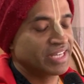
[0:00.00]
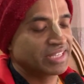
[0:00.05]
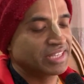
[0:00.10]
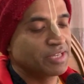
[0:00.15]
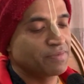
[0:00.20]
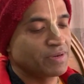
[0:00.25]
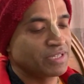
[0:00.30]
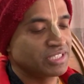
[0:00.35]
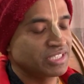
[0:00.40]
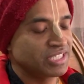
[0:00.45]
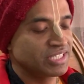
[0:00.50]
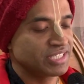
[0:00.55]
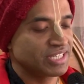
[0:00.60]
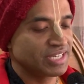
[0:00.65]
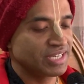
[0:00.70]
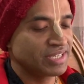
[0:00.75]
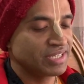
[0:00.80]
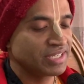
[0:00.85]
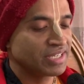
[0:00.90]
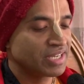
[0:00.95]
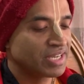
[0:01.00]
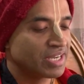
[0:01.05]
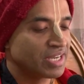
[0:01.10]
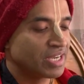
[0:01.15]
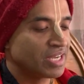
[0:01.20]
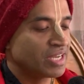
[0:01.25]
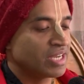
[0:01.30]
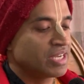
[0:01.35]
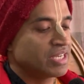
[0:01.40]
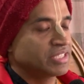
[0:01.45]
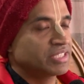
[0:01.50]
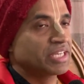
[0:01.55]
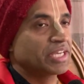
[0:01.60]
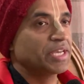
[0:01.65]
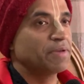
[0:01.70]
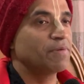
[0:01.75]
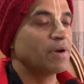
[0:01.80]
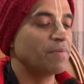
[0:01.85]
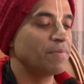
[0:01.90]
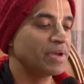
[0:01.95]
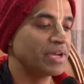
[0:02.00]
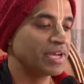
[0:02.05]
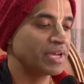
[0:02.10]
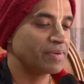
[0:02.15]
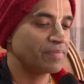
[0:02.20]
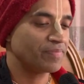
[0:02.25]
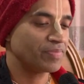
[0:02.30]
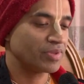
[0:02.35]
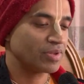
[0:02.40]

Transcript: দেখতে পাচ্ছি যে কিভাবে